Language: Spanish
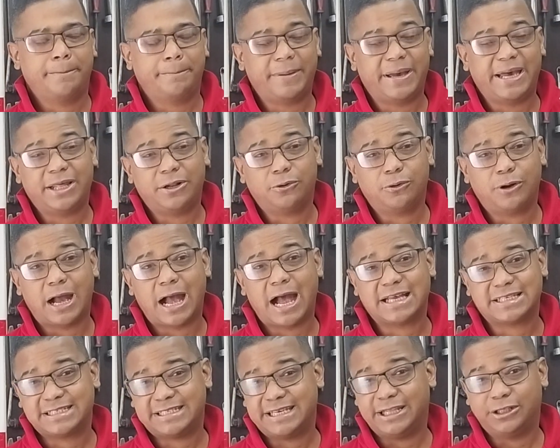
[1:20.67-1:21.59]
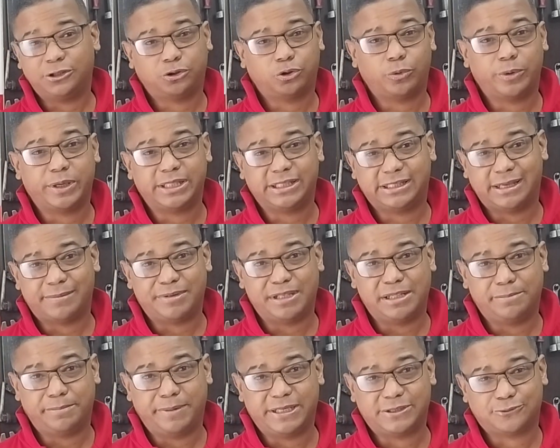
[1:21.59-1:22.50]
Pero a 120
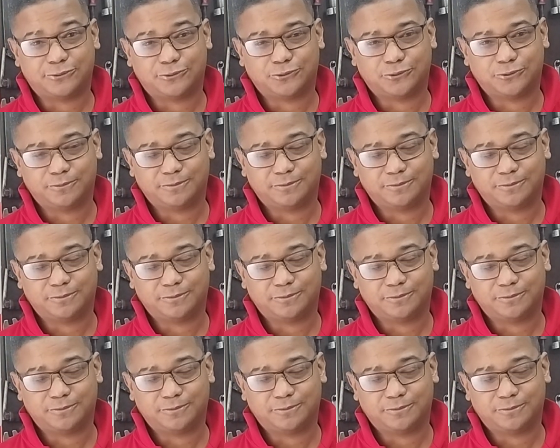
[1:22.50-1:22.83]
mil pesos.